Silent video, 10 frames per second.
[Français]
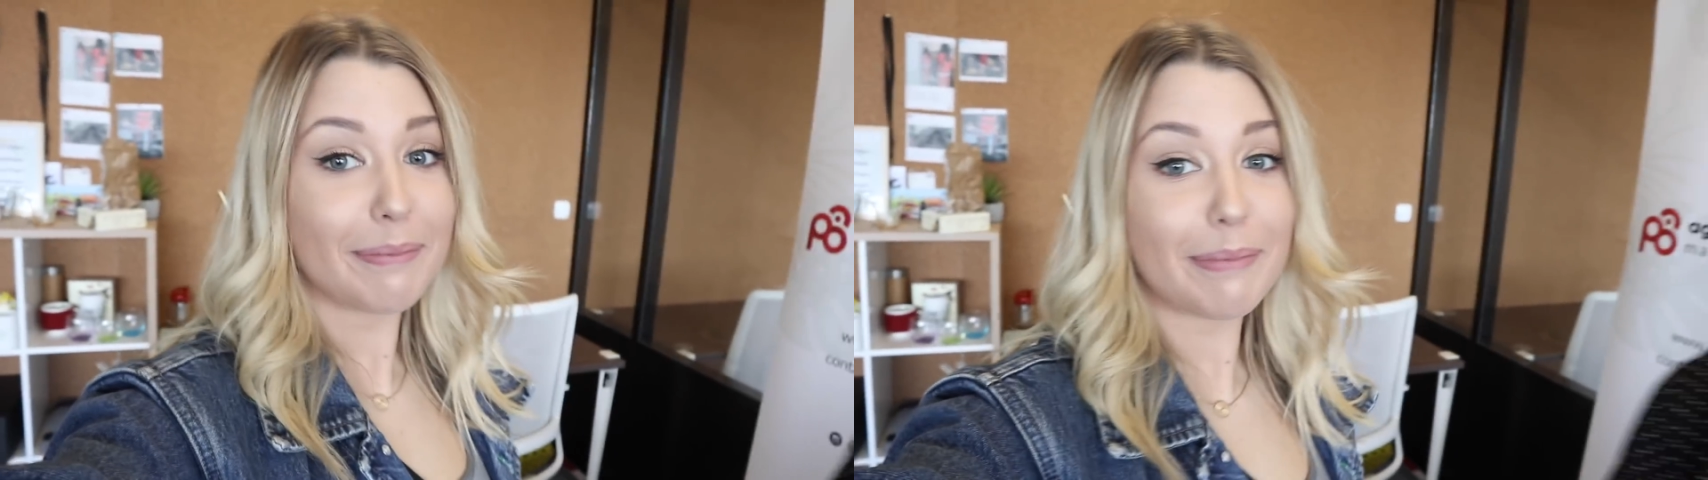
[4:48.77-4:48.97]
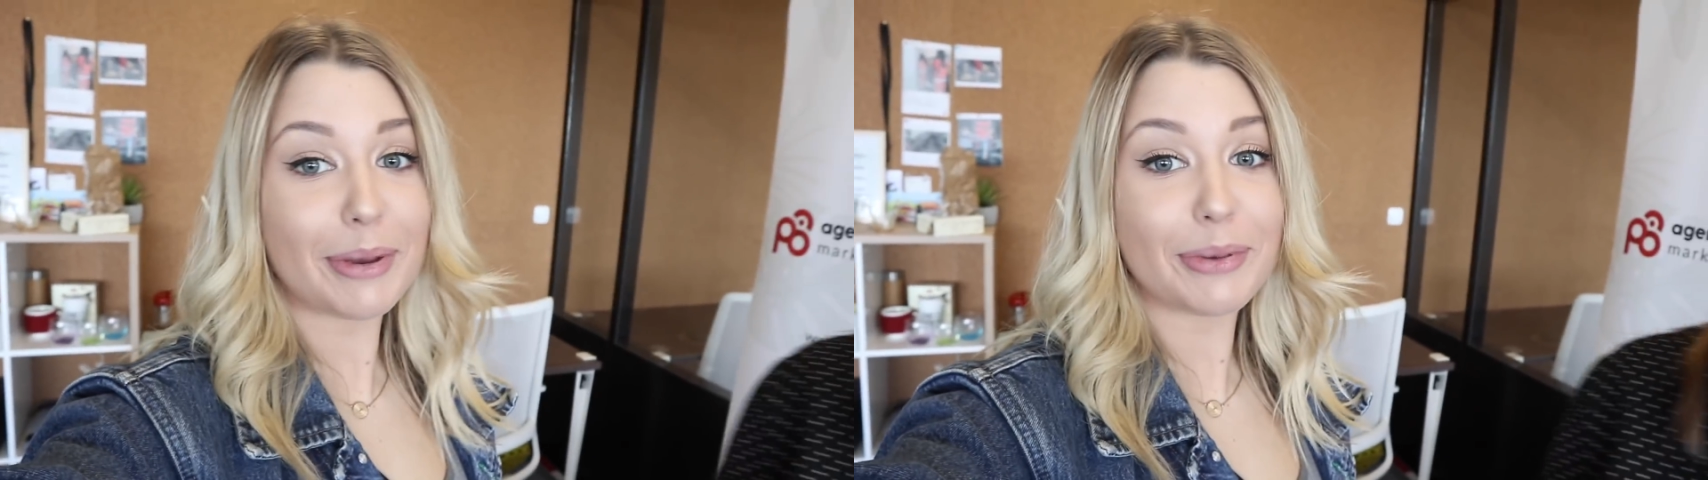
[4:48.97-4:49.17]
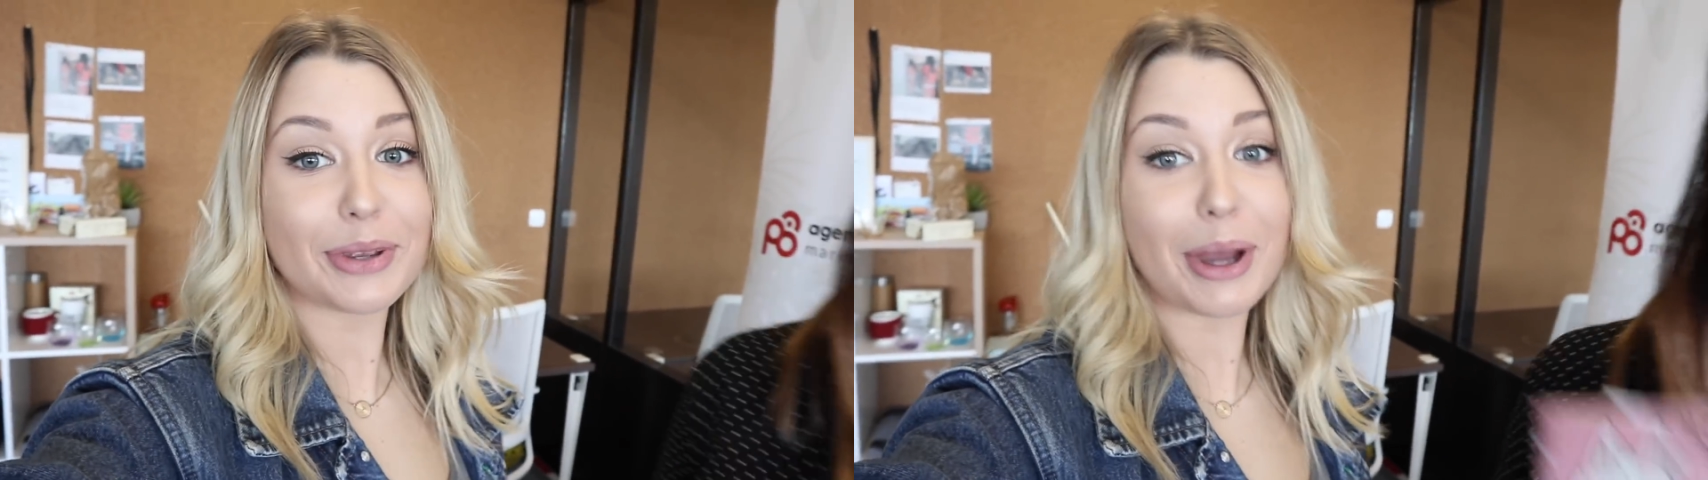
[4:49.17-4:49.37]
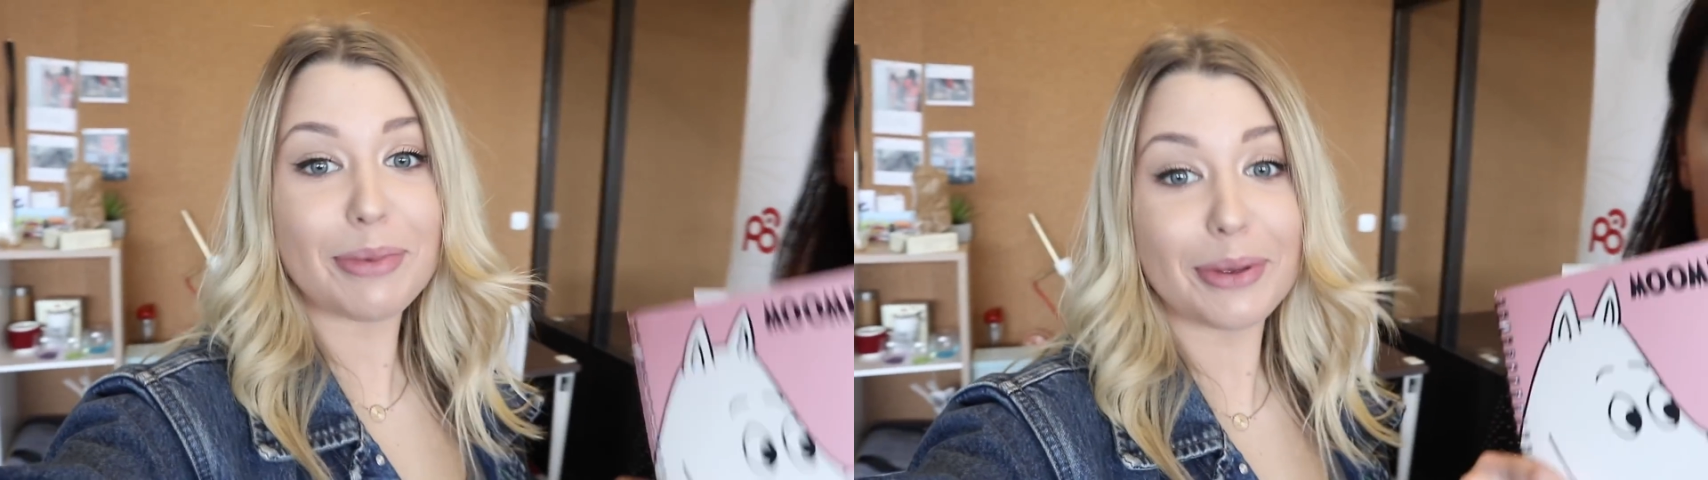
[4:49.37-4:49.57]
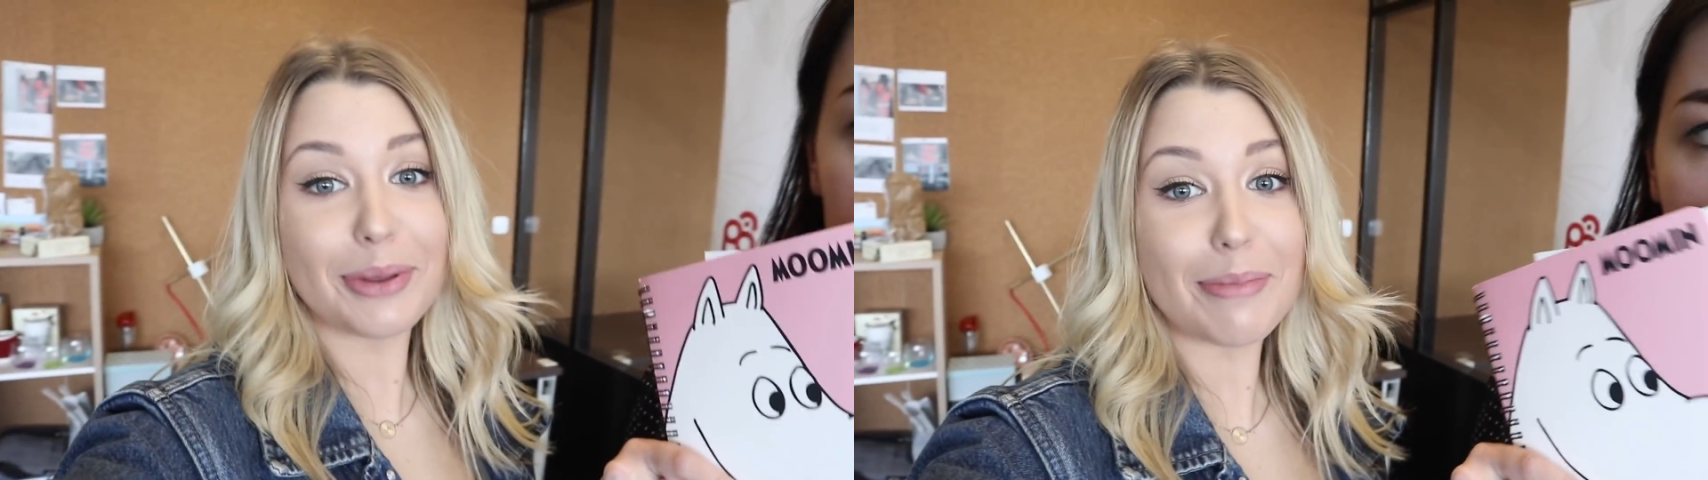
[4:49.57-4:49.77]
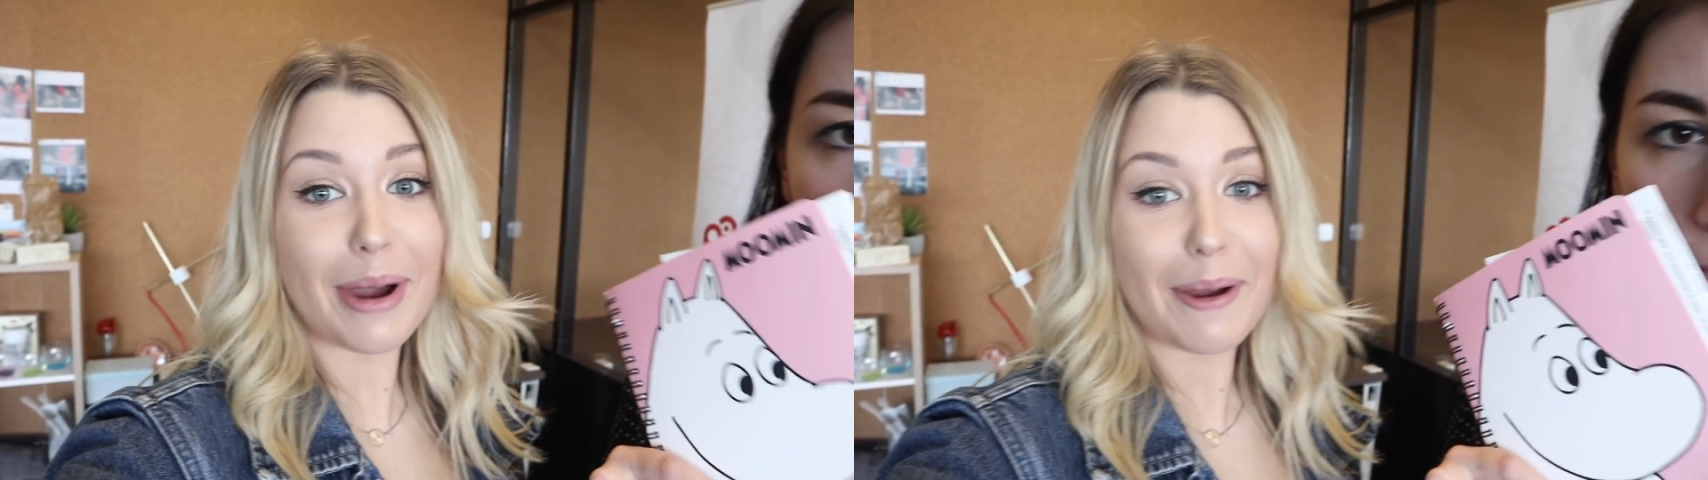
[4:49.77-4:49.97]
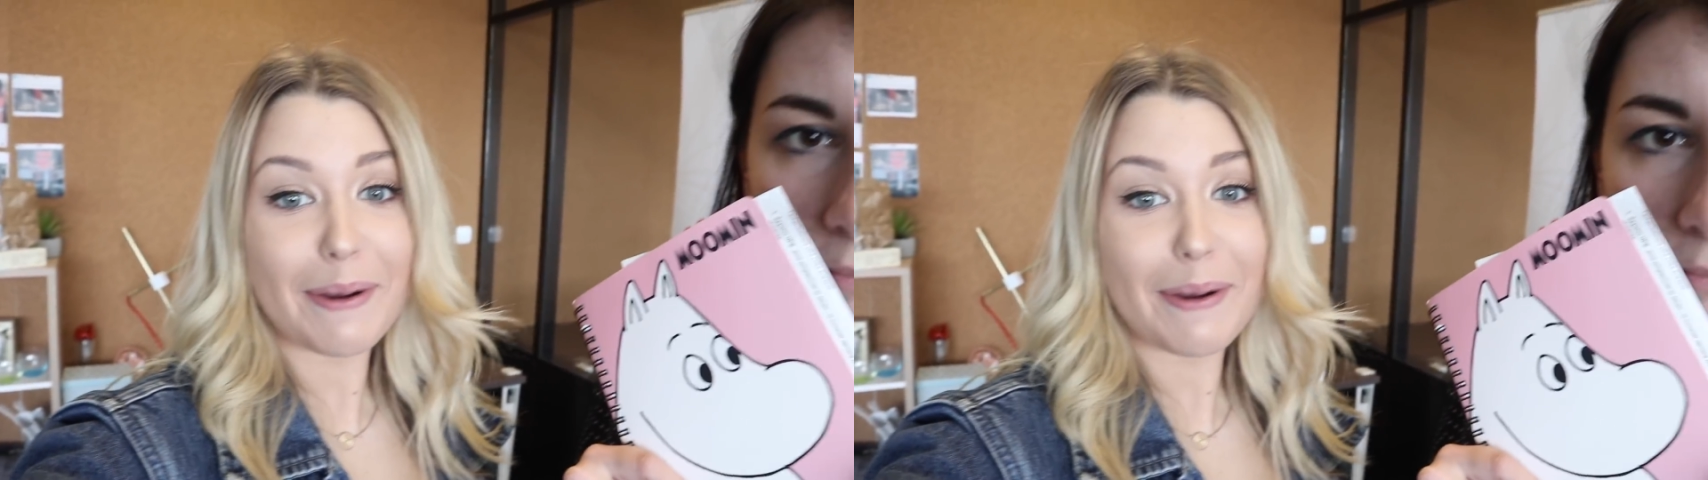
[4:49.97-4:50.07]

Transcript: Mais on sera mieux demain.